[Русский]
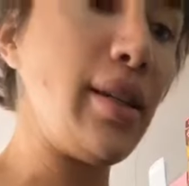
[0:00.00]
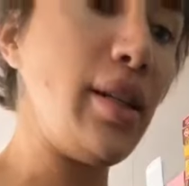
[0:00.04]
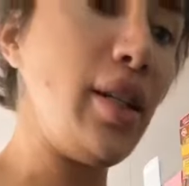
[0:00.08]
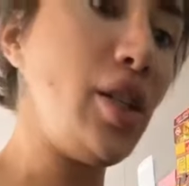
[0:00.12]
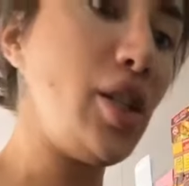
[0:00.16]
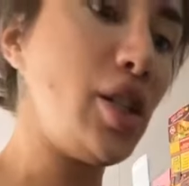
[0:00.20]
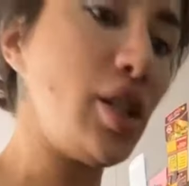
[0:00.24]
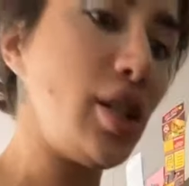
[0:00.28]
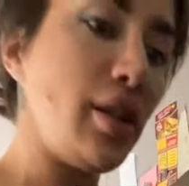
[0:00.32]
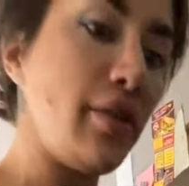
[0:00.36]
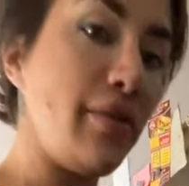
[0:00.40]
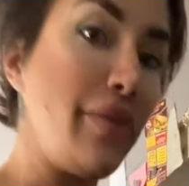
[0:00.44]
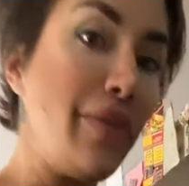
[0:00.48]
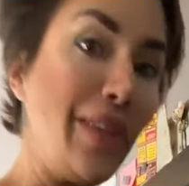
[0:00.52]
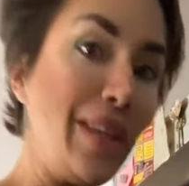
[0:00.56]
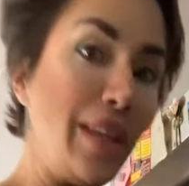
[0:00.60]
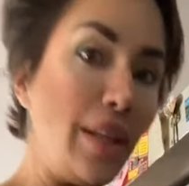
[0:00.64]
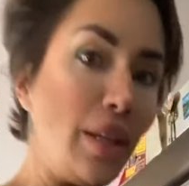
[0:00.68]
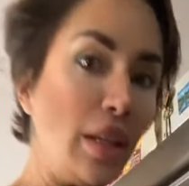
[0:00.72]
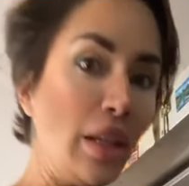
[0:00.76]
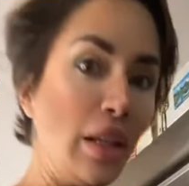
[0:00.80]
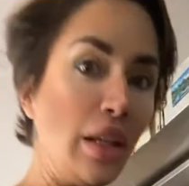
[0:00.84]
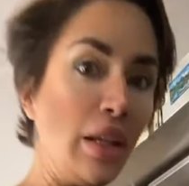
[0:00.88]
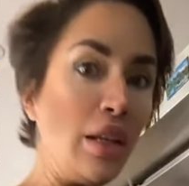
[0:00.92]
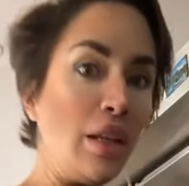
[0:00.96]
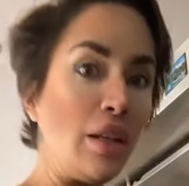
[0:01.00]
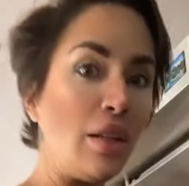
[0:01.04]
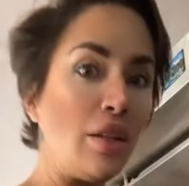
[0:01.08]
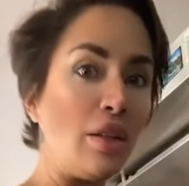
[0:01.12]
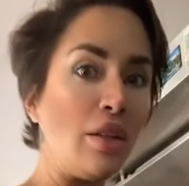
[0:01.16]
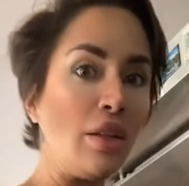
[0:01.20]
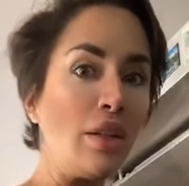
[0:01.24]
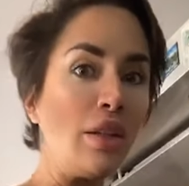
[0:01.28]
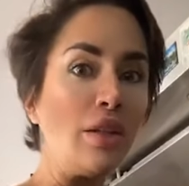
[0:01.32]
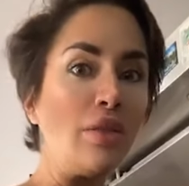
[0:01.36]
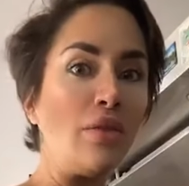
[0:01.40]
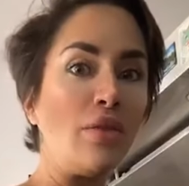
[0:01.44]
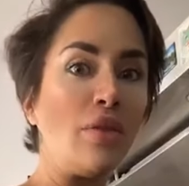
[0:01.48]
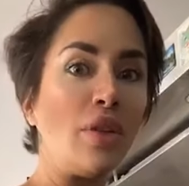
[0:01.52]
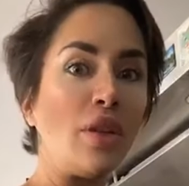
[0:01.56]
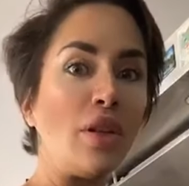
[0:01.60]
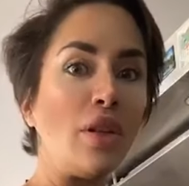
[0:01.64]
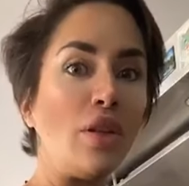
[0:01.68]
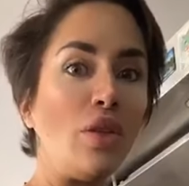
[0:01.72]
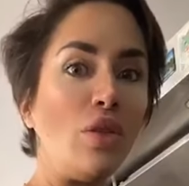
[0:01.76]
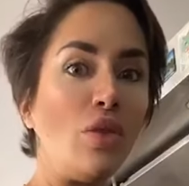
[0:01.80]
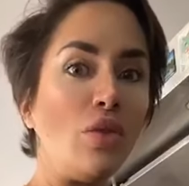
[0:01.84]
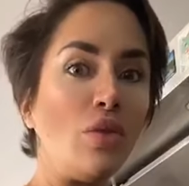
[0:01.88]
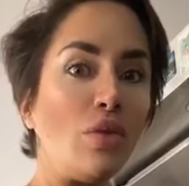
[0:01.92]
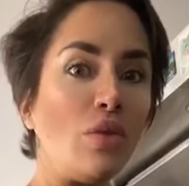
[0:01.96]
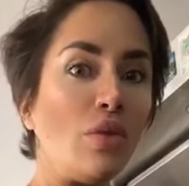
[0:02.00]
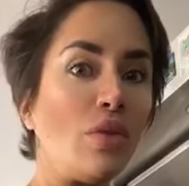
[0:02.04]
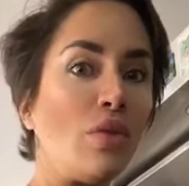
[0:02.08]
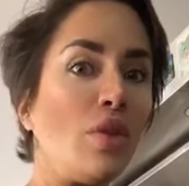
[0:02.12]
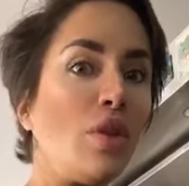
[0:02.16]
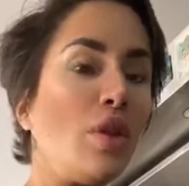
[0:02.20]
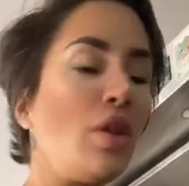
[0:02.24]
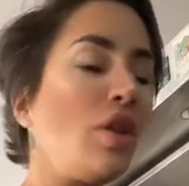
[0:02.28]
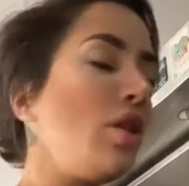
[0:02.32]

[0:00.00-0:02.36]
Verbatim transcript: их лично выкидываю.